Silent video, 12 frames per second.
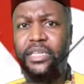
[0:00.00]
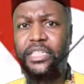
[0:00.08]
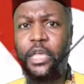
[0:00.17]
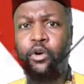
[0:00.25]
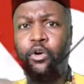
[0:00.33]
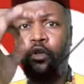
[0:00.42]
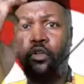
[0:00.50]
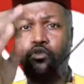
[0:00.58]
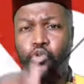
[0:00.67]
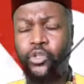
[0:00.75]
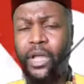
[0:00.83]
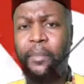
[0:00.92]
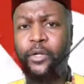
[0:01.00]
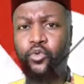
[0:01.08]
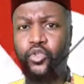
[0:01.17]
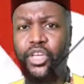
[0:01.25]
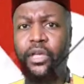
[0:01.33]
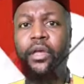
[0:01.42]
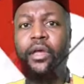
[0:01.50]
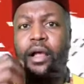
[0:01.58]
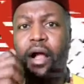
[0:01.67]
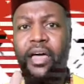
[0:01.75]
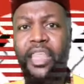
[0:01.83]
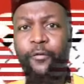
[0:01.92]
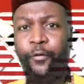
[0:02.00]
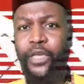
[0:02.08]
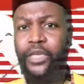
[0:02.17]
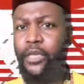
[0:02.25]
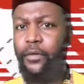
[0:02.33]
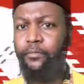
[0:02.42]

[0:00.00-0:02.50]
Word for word: qui seront notamment touchées. En Afrique,